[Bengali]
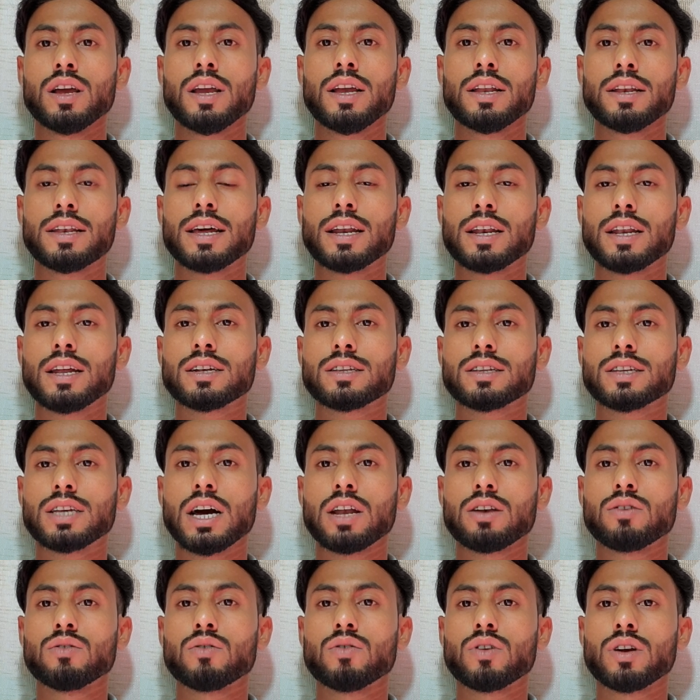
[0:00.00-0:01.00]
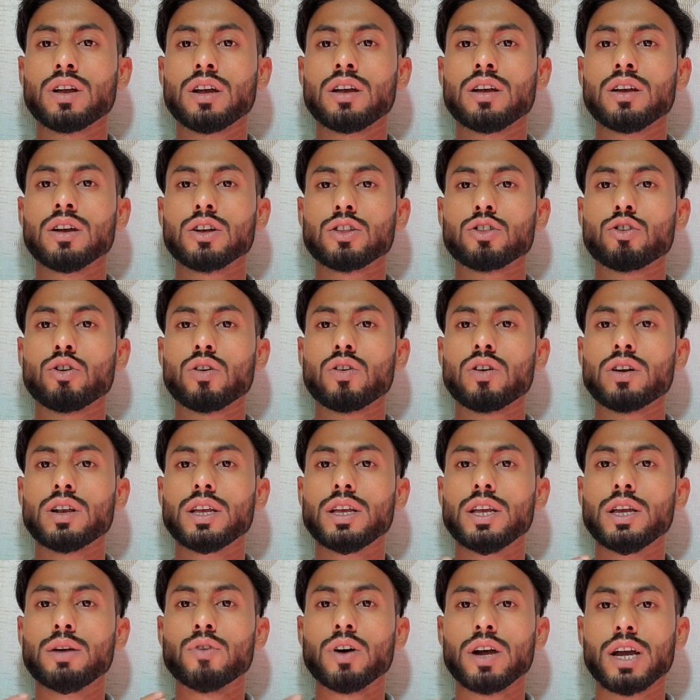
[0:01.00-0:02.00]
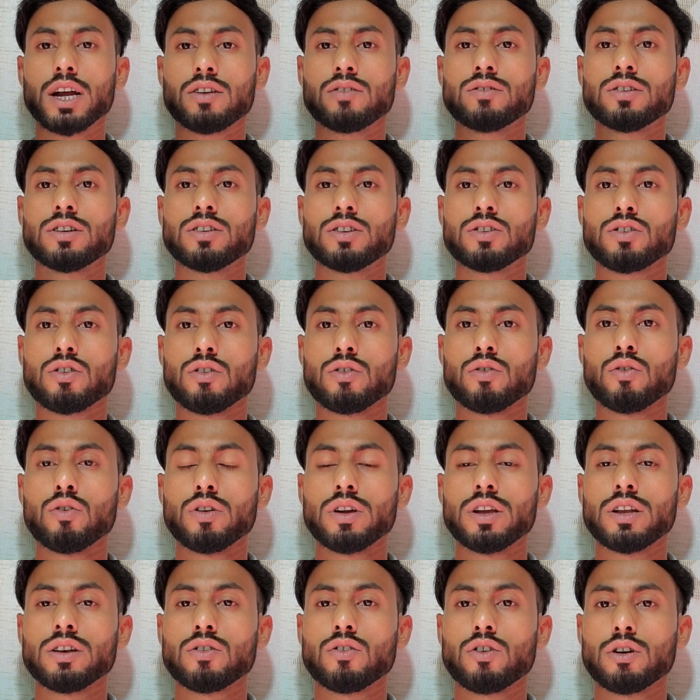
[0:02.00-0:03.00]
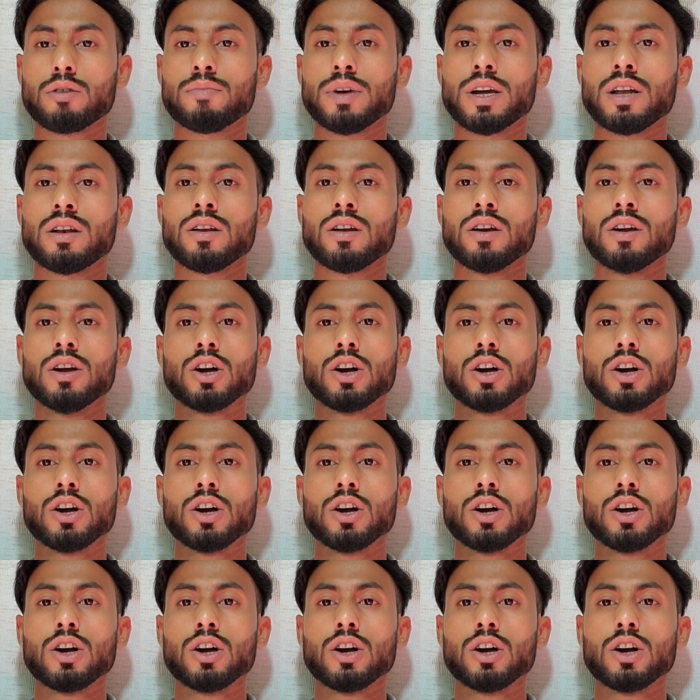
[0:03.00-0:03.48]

ইন্টারনেট চালু করে তখন ইমো অ্যাকাউন্টটি যখন লগ করবেন